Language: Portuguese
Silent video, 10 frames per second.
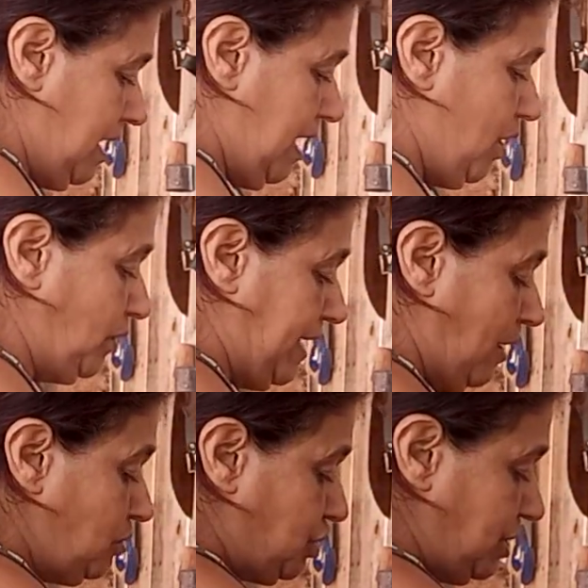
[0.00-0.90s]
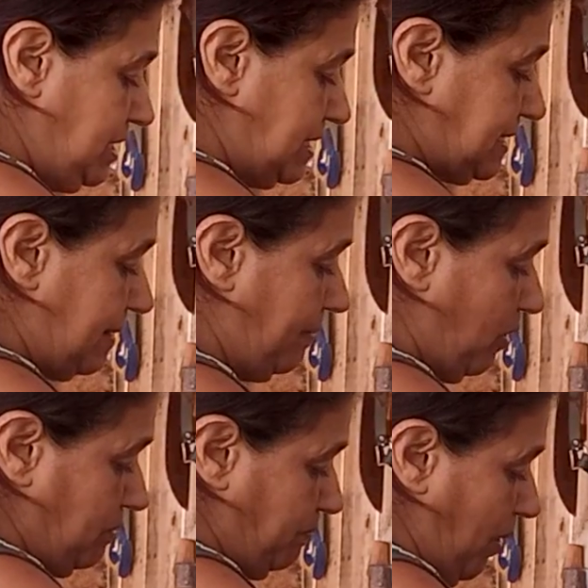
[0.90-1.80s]
Eu não tinha
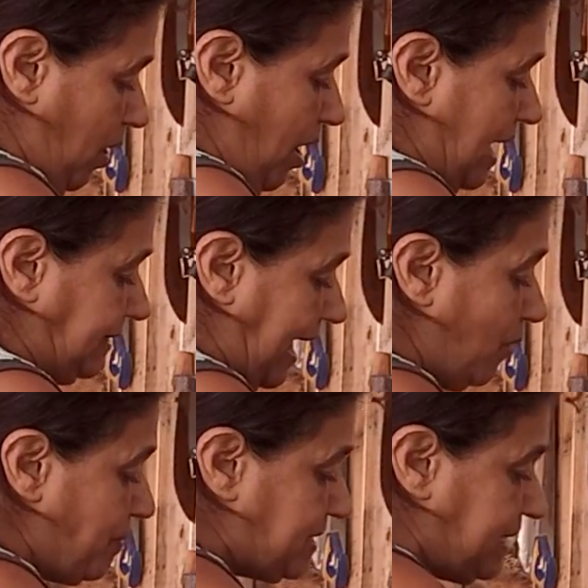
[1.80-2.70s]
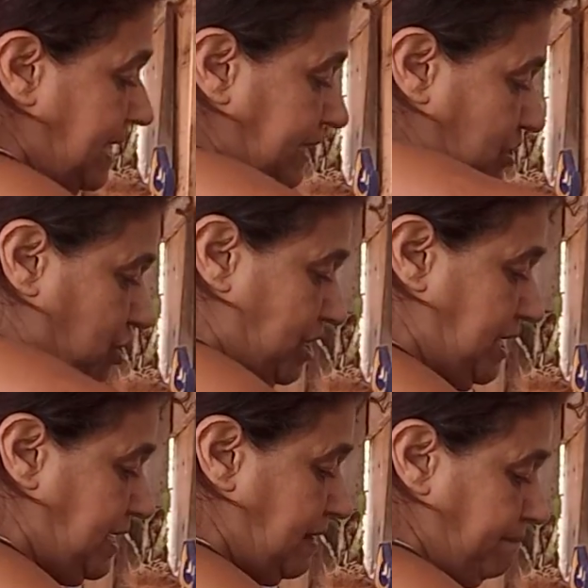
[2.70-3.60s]
sabão em pó, até eu pensei que
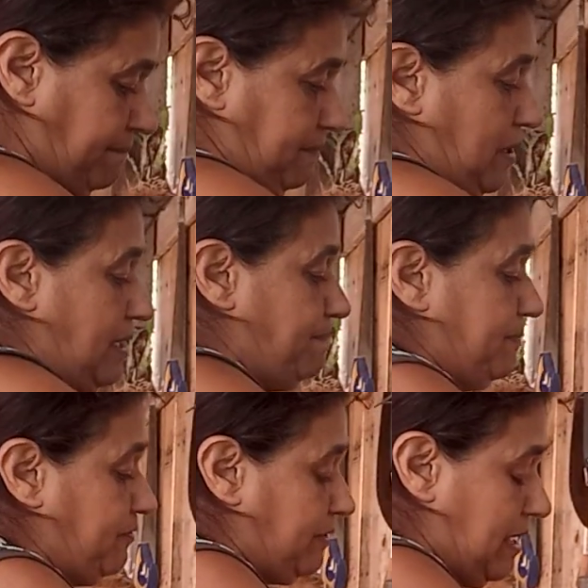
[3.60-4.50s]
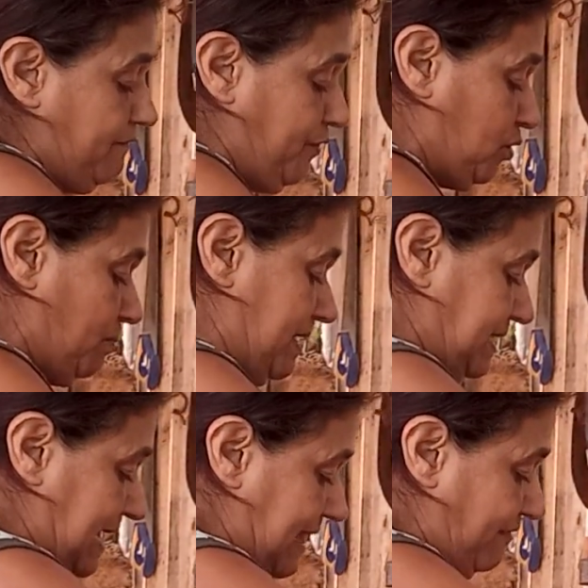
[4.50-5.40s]
tinha e, fui
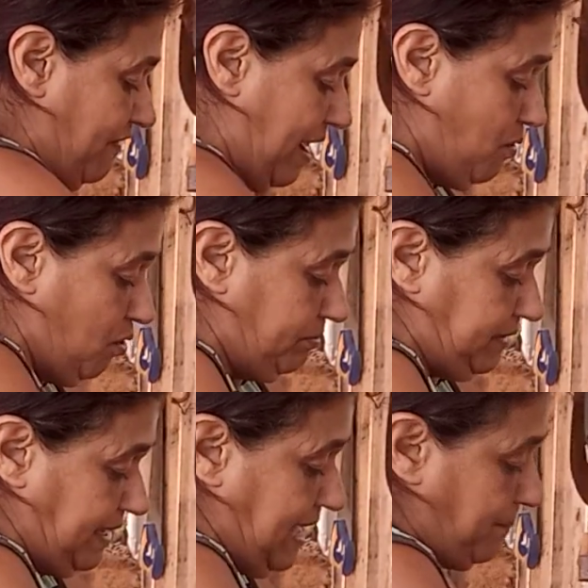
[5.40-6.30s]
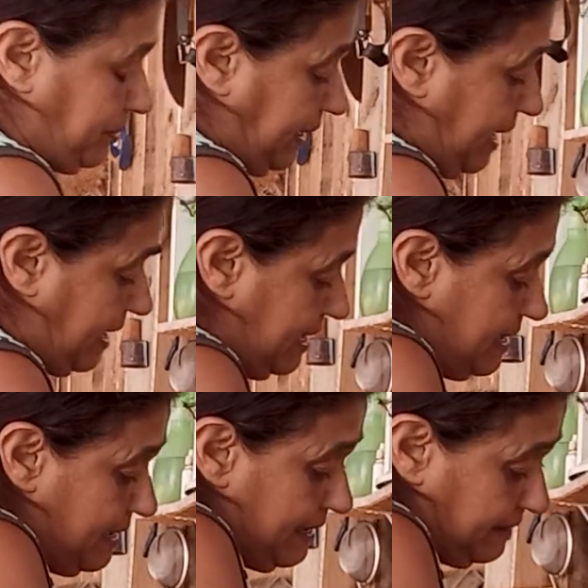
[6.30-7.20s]
começar a lavar ontem, né? Porque,
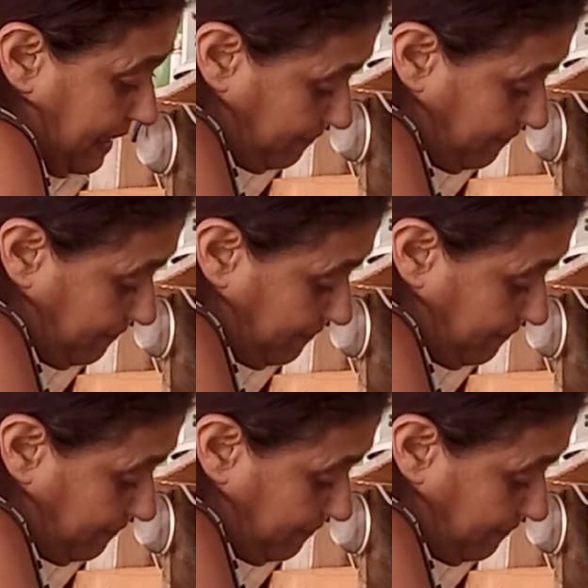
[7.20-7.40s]
na